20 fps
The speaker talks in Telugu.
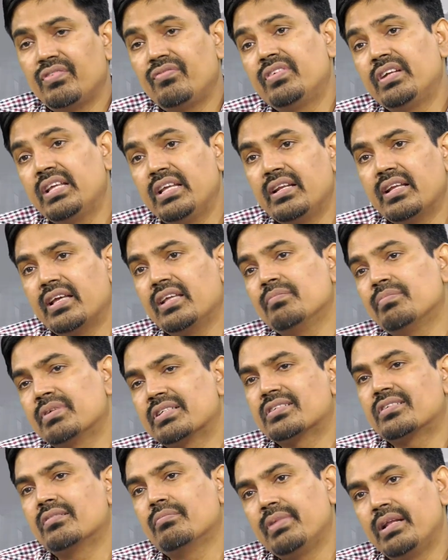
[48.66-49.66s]
ఫిఫ్టీ నైన్
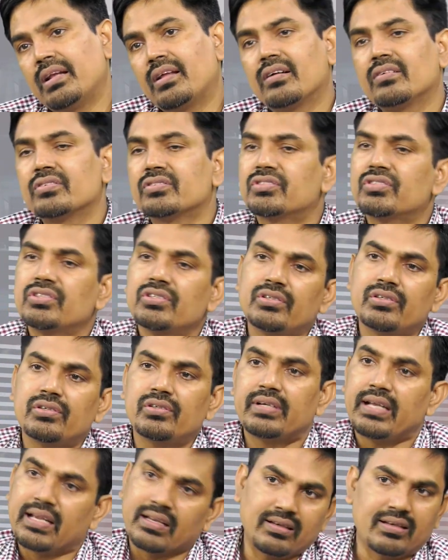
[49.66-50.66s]
పర్సెంట్ బిలాంగ్స్ టు
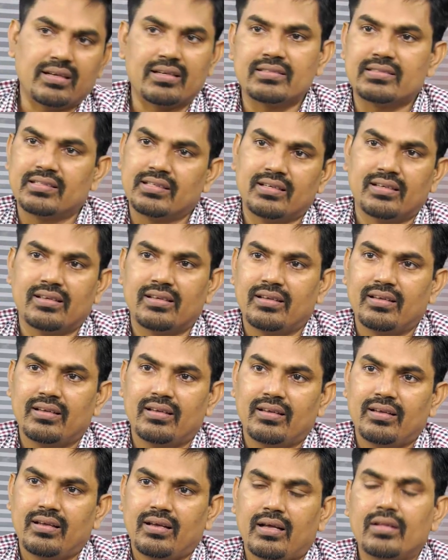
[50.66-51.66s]
టెక్నాలజీ
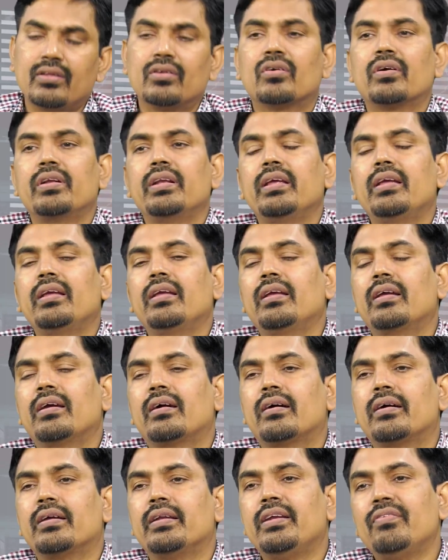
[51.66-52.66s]
అందుకని
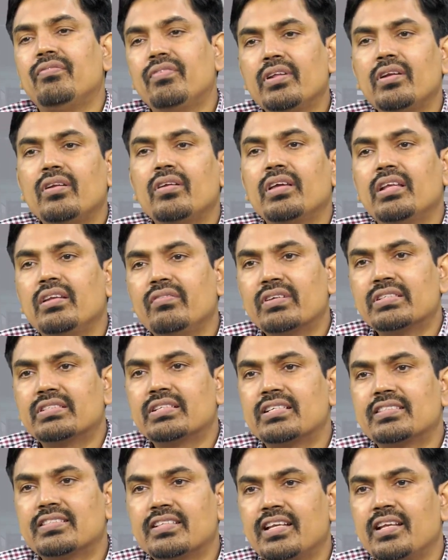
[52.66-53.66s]
నిఫ్టీలో ఇన్వెస్ట్
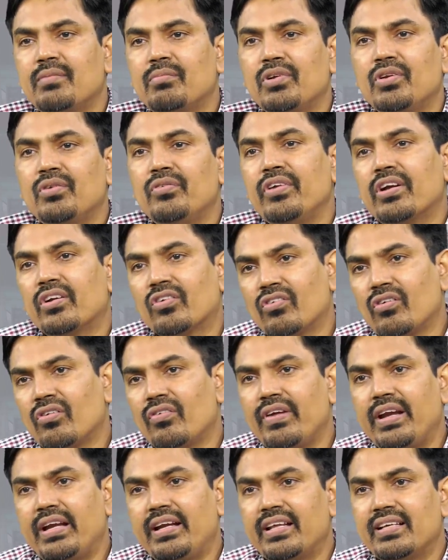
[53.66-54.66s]
చేస్తేనేమో నువ్వు ఎక్కువ
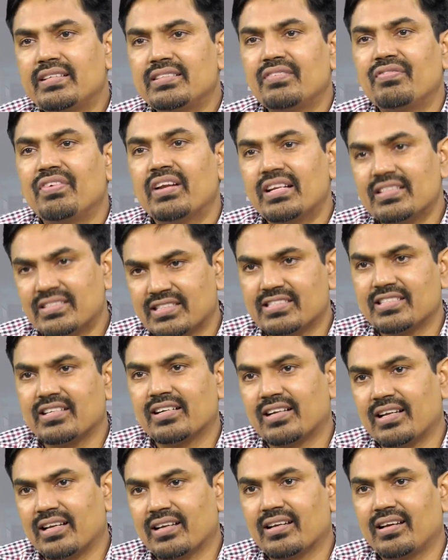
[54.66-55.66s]
వెయిటేజ్ ఫినాన్స్కి
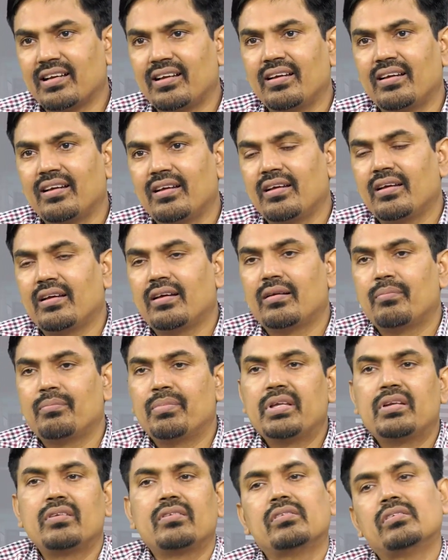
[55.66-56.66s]
ఇచ్చినట్టు లెక్క hmm.
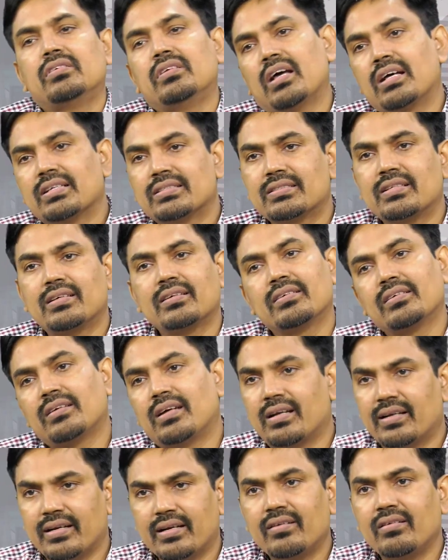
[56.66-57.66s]
మీరు నాస్డాక్
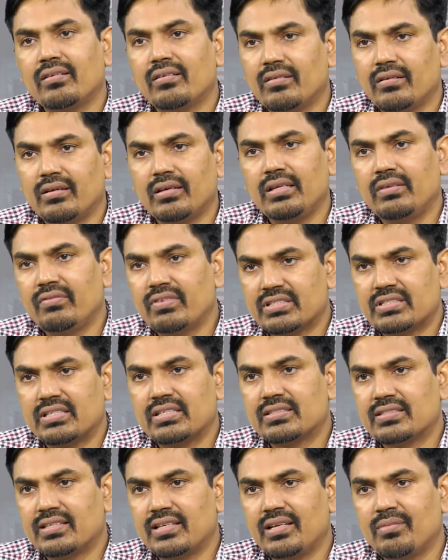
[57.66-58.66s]
హండ్రెడ్లో ఇన్వెస్ట్
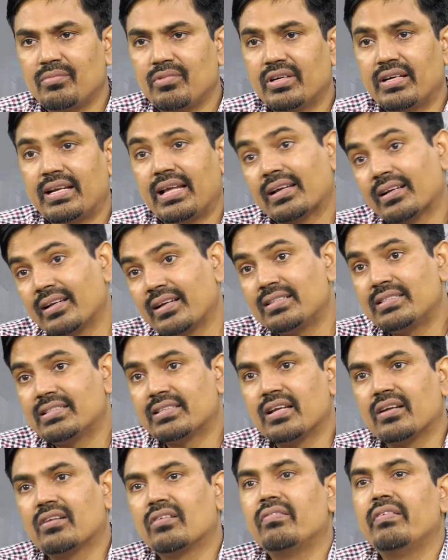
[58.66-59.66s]
చేస్తేనేమో
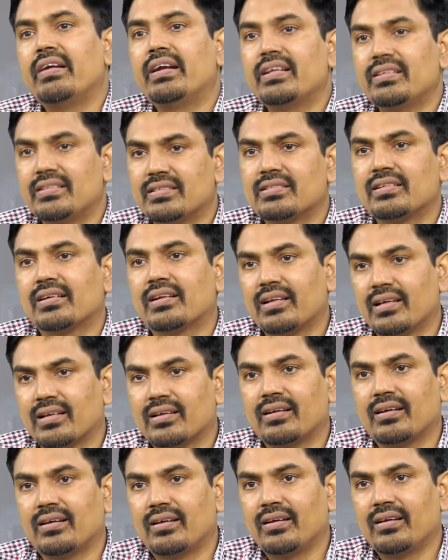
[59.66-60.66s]
టెక్నాలజీకి ఎక్కువ వెయిటేజ్ ఇచ్చినట్టు
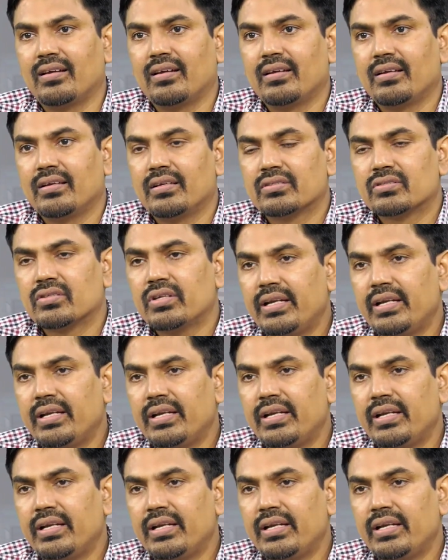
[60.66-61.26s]
లెక్క hmm. సో